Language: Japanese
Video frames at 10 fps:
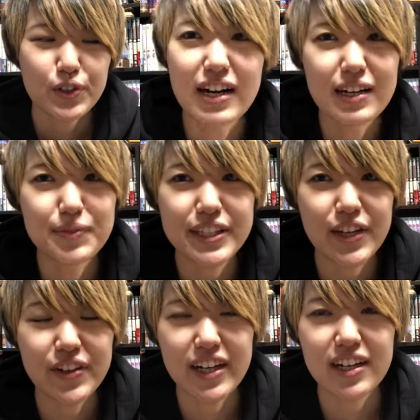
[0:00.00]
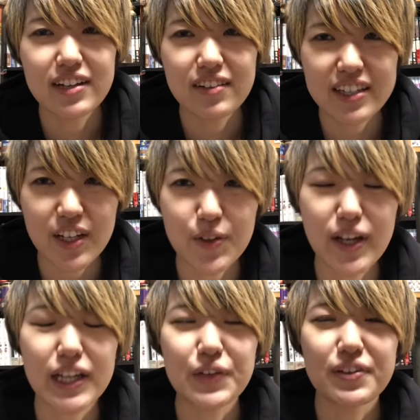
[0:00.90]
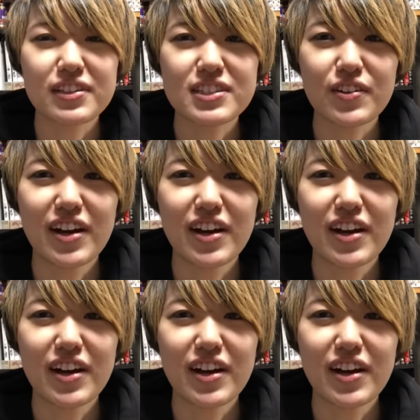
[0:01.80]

あ見てるな方の中では伝わ